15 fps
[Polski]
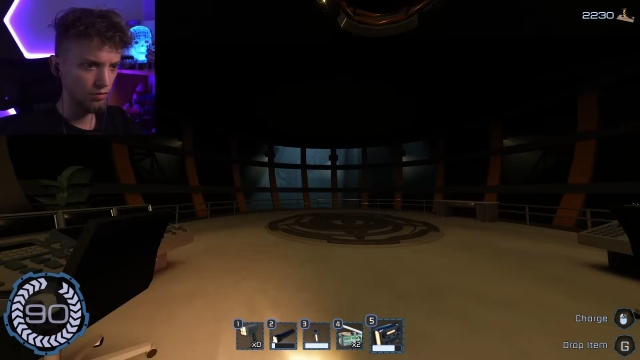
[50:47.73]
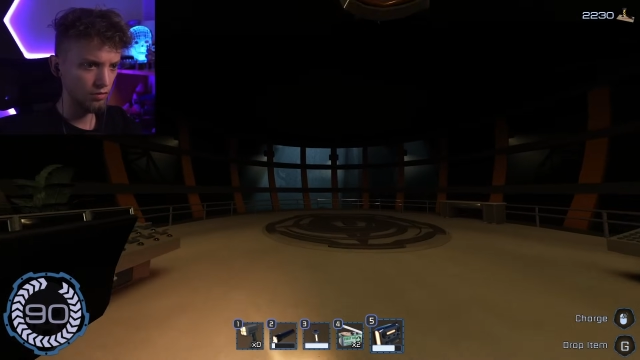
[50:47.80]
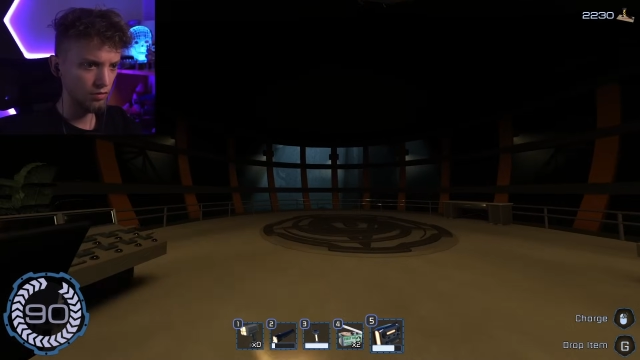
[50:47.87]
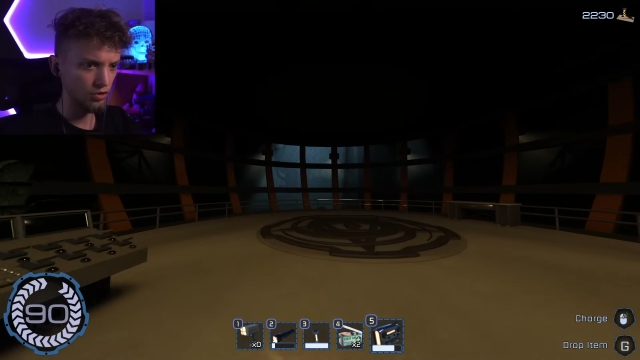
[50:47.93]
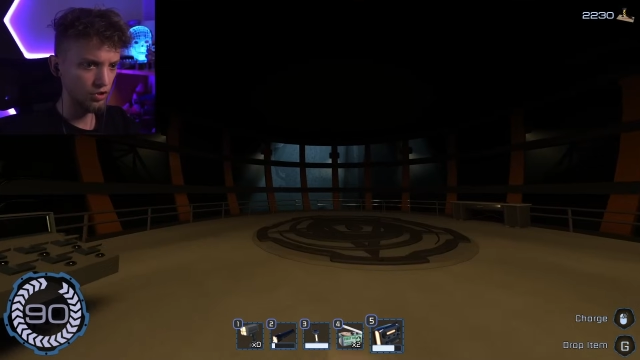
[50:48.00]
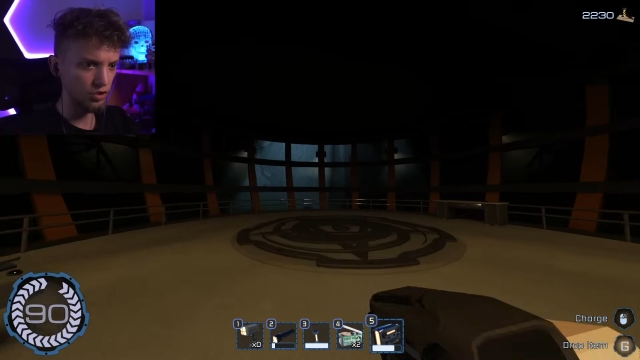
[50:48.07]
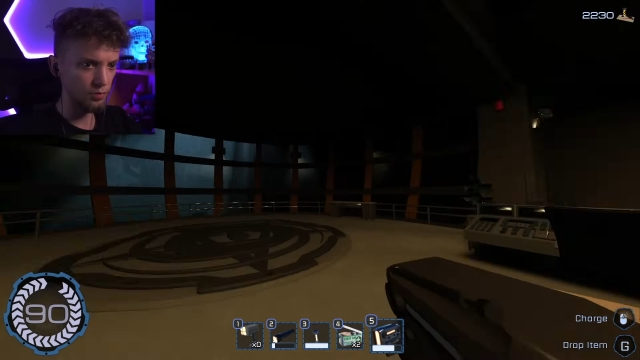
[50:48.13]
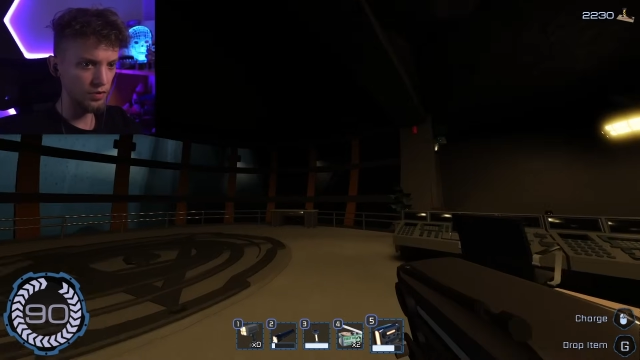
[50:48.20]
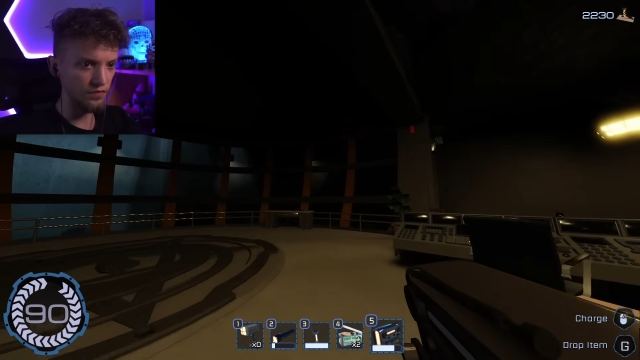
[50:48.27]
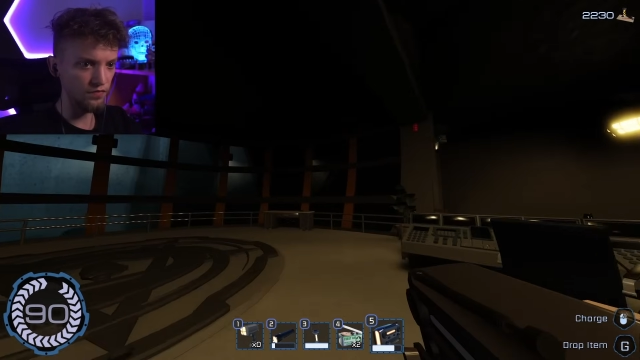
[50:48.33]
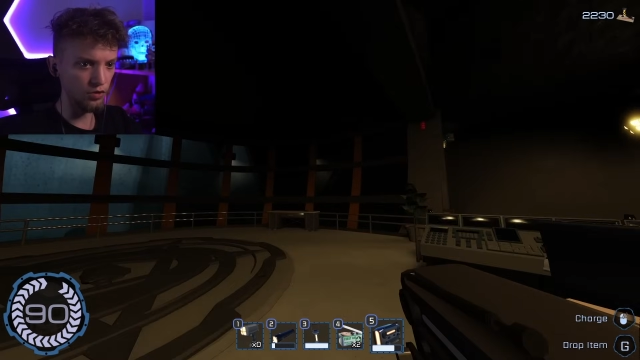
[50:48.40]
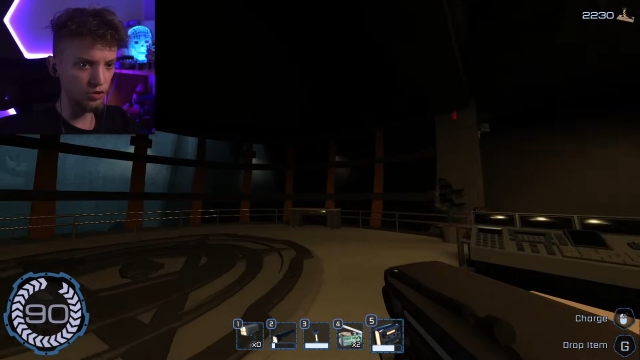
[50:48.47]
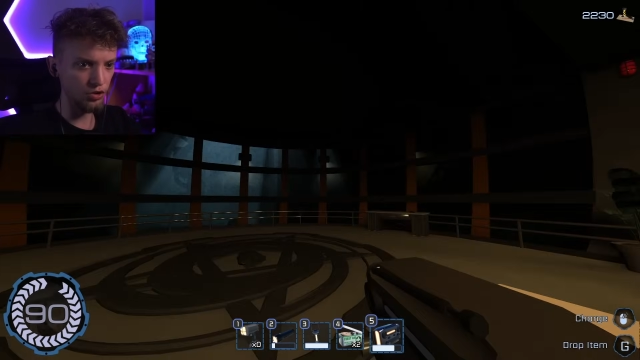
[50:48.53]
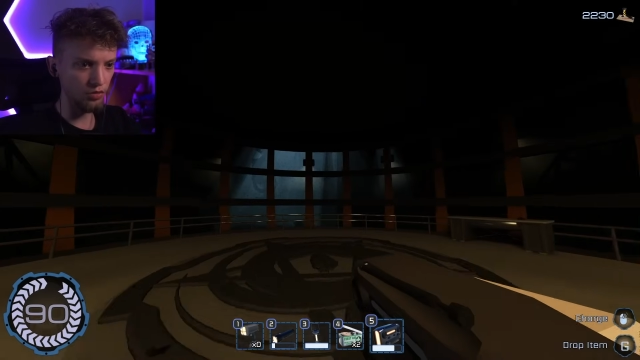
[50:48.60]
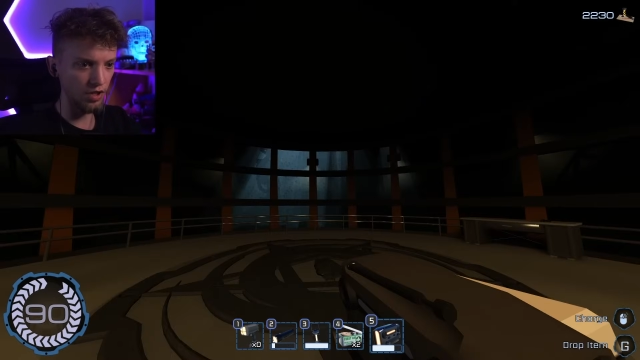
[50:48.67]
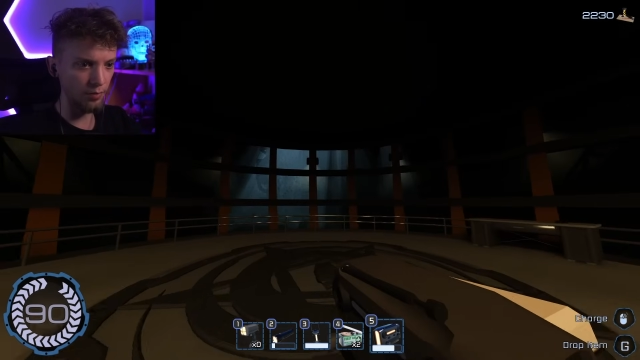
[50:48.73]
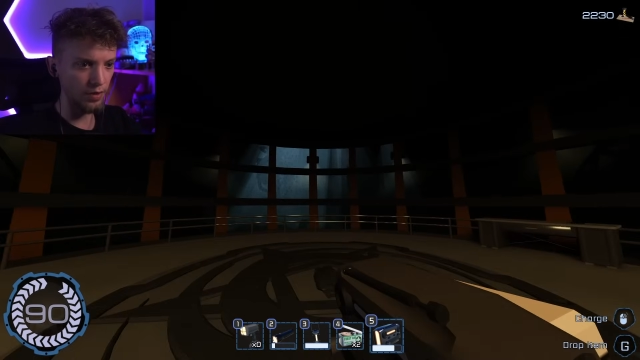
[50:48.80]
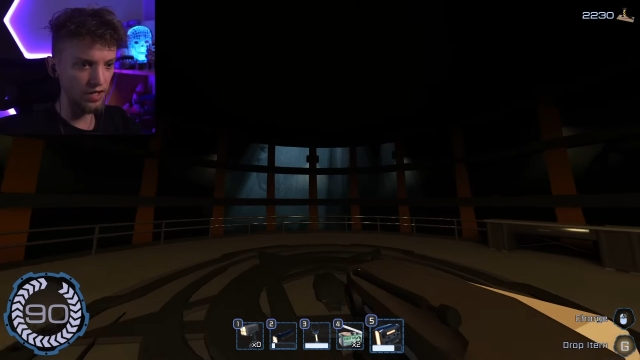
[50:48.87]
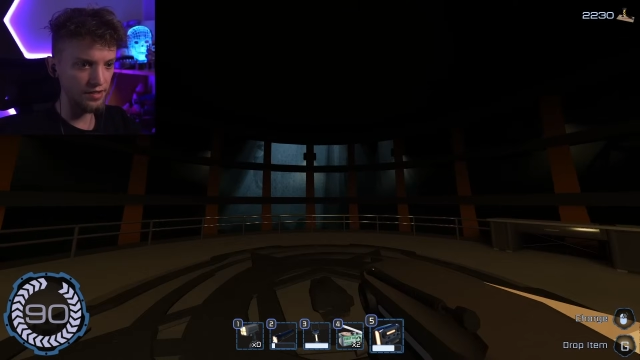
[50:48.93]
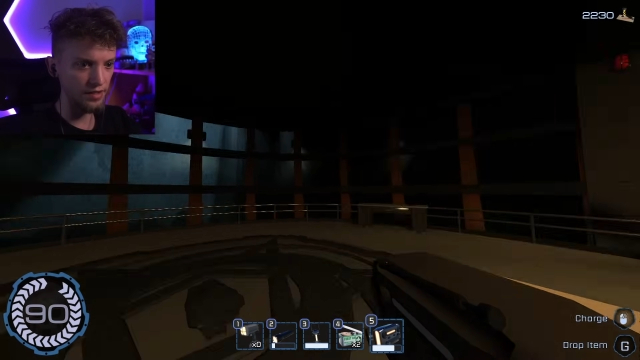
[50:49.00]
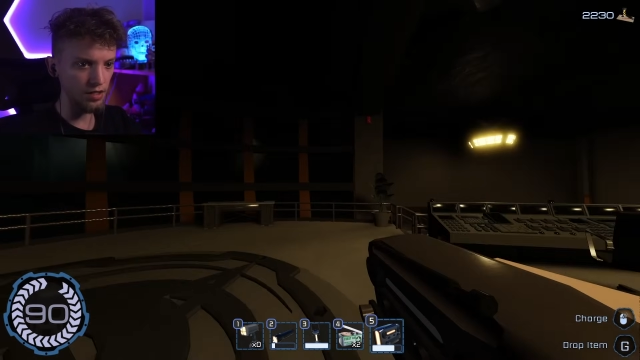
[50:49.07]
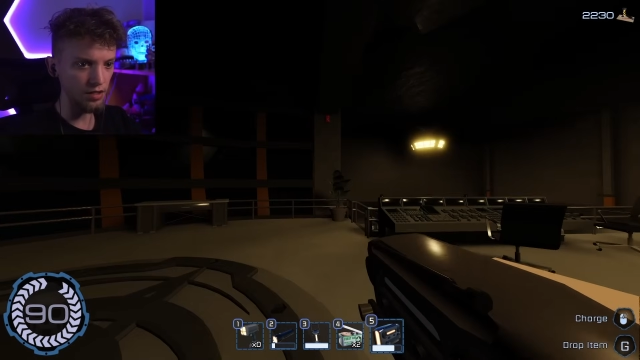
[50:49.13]
Czyżbym wrócił na
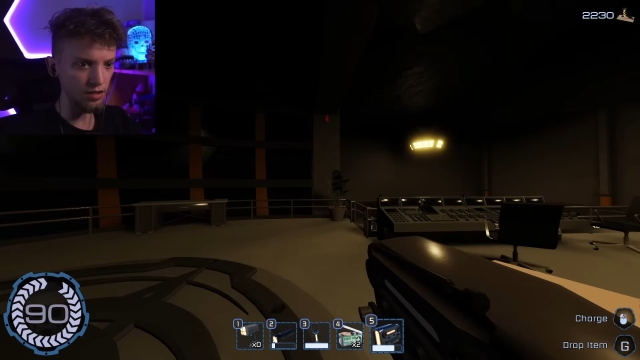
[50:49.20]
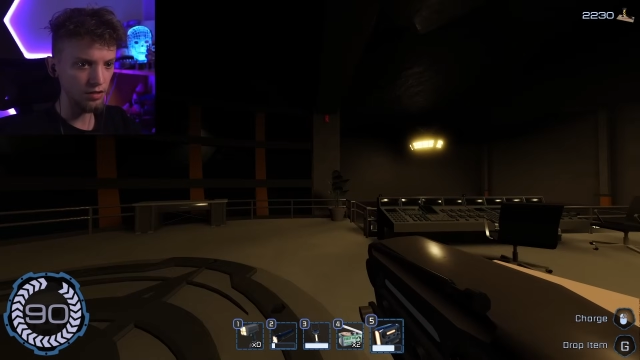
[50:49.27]
bazę?